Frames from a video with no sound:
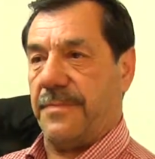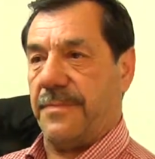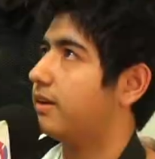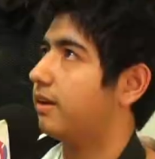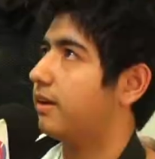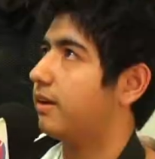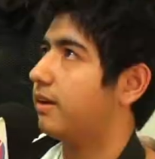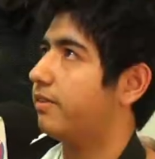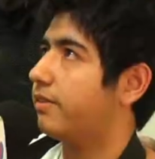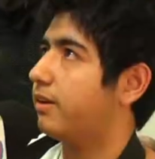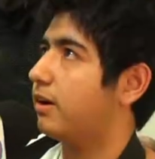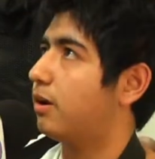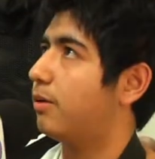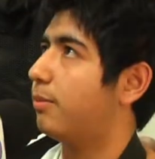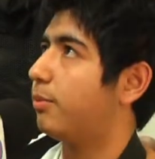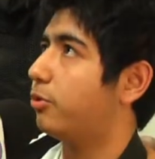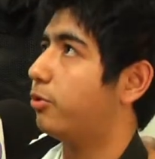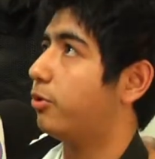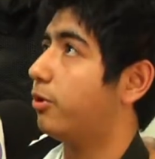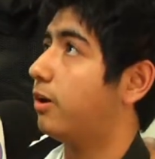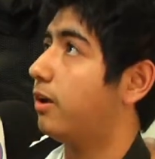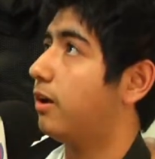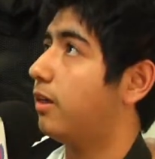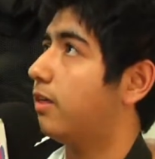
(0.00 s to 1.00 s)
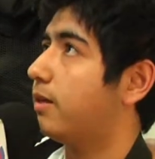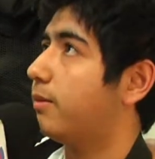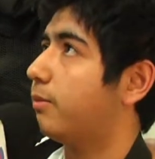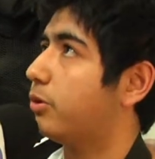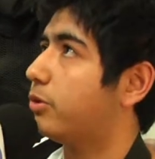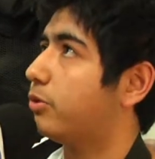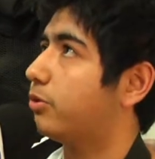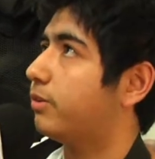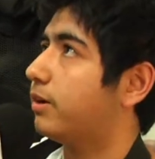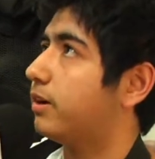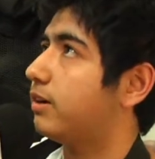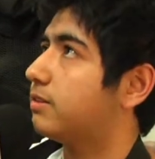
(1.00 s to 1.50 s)
Que tener la oportunidad de
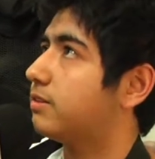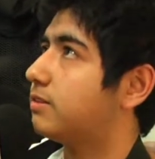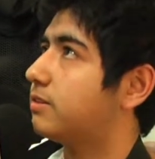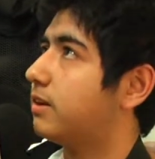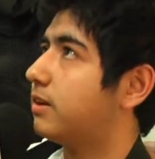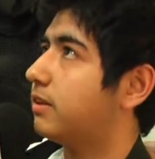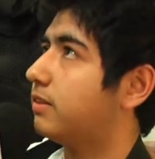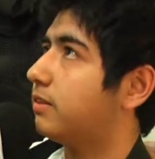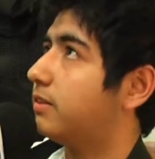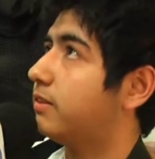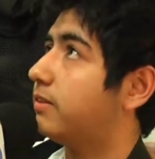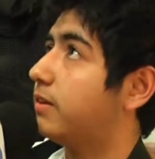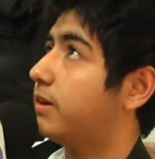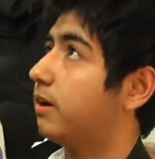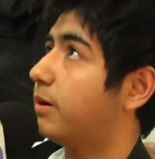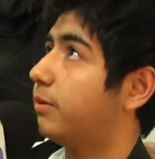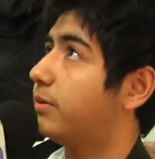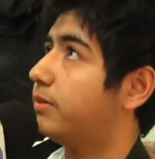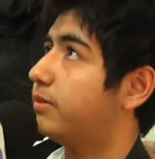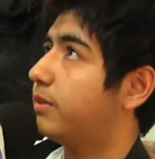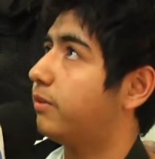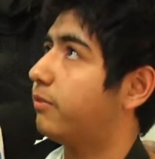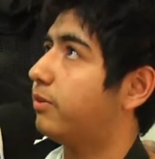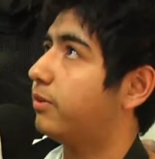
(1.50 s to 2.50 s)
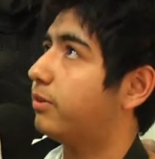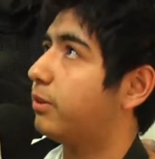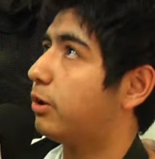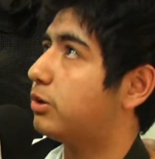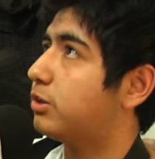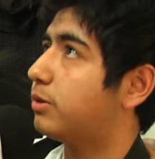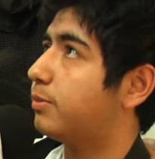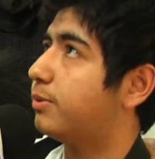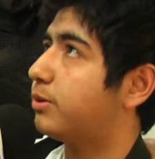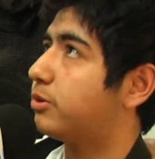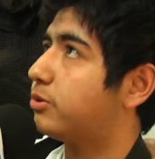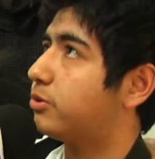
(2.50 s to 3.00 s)
mostrarse artísticamente frente a
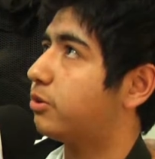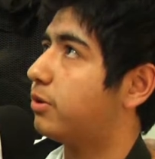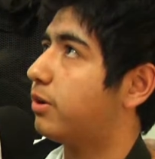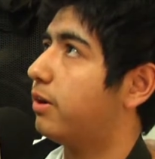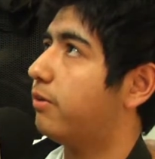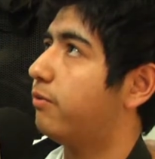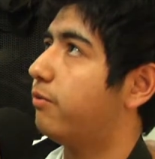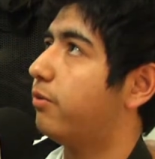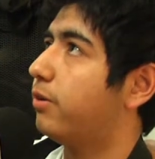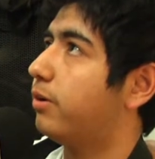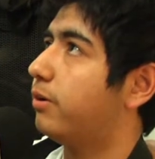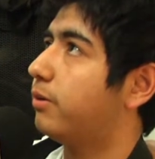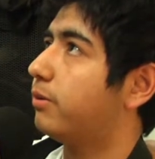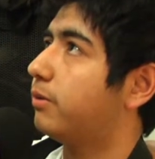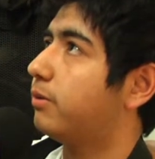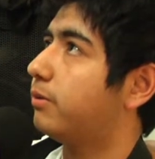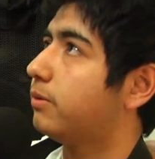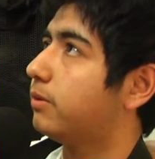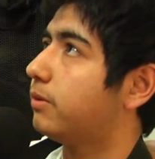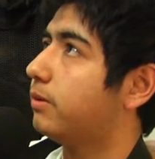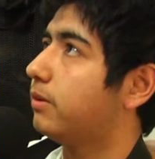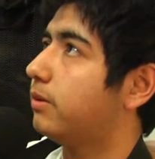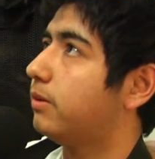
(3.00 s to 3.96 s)
otras personas es bueno,